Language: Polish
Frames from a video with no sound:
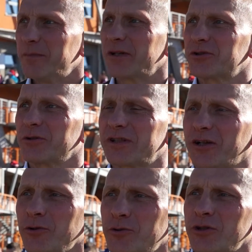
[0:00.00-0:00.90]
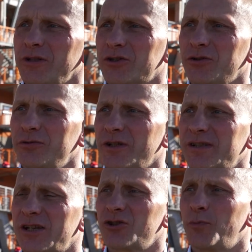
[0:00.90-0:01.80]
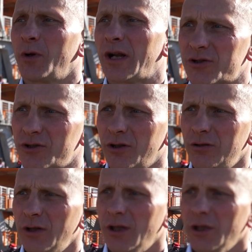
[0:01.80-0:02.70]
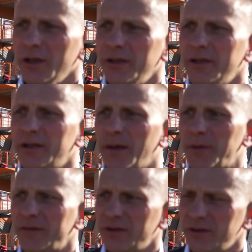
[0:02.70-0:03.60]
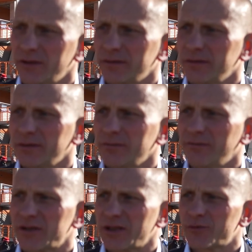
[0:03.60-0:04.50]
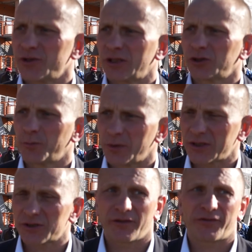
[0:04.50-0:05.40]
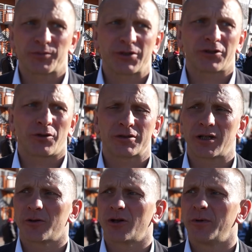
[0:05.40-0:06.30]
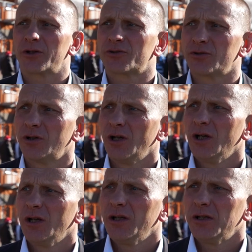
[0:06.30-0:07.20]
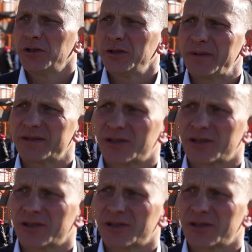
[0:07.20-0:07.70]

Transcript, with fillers: mecz, który zakończył się naszą nieznaczną porażką i naprawdę e, uważam, że na tą porażkę w przekroju całego meczu chyba nie